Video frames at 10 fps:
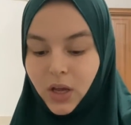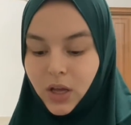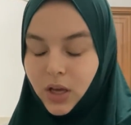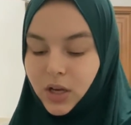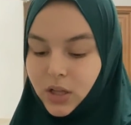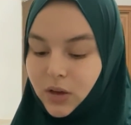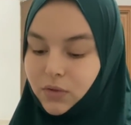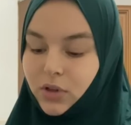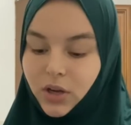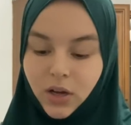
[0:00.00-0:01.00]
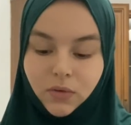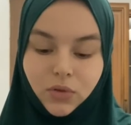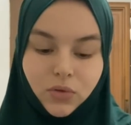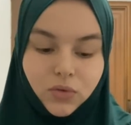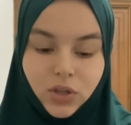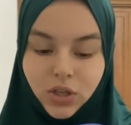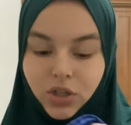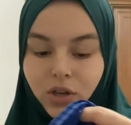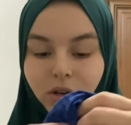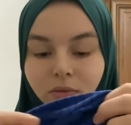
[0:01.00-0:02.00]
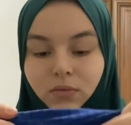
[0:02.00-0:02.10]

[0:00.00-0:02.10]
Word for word: И к ней вот такая вот туничка.